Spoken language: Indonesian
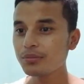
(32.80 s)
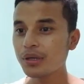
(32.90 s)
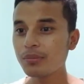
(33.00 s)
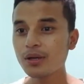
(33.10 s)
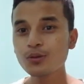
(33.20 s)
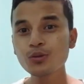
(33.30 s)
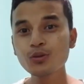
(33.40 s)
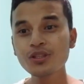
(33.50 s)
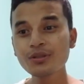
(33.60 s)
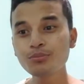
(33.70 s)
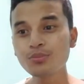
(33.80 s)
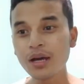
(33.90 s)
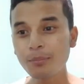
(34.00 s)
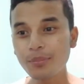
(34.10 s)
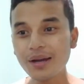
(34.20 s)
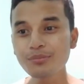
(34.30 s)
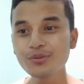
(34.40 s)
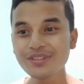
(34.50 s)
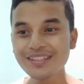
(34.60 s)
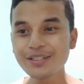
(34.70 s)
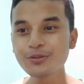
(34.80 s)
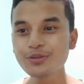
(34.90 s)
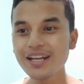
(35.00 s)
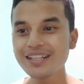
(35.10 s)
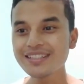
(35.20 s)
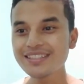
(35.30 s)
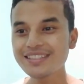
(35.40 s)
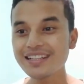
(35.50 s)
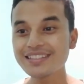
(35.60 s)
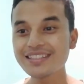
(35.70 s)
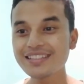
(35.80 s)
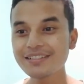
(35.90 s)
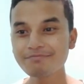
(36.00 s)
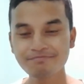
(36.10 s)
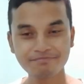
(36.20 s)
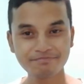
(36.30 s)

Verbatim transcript: Bapak Gu Bapak Budi Gunaidi Sadikin